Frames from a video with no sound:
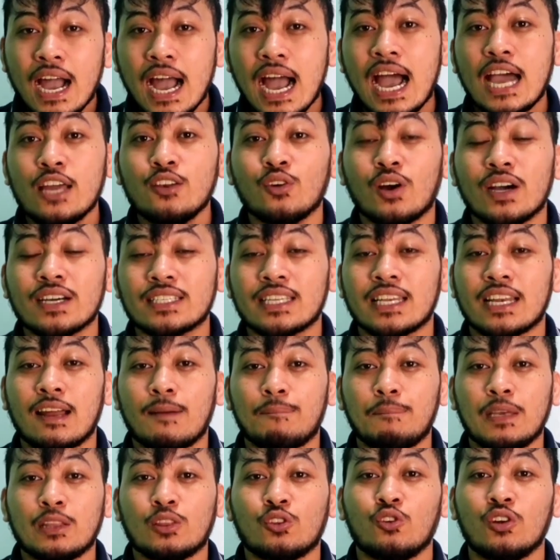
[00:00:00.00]
gaano
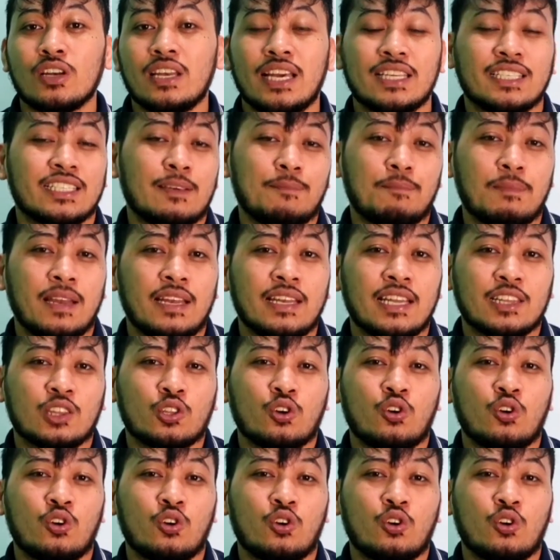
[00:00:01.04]
kasarap itong leche plan na